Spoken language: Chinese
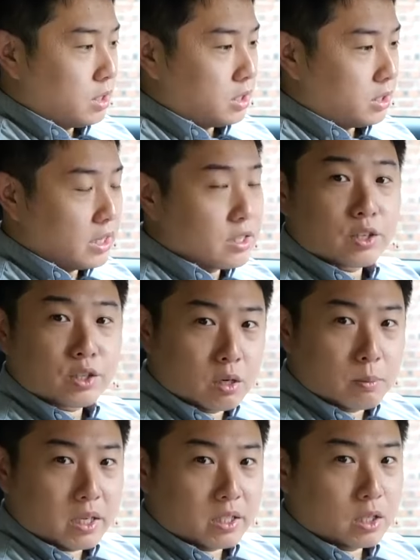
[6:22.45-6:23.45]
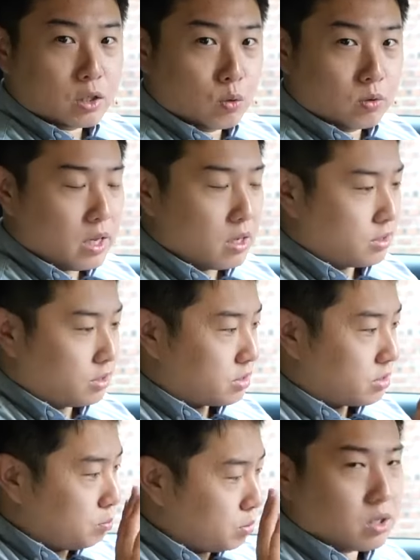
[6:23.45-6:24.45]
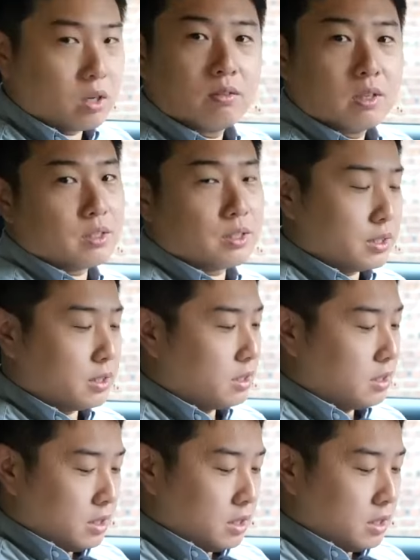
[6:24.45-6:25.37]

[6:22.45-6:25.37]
呃电子设备的一些充电，其实不成问题。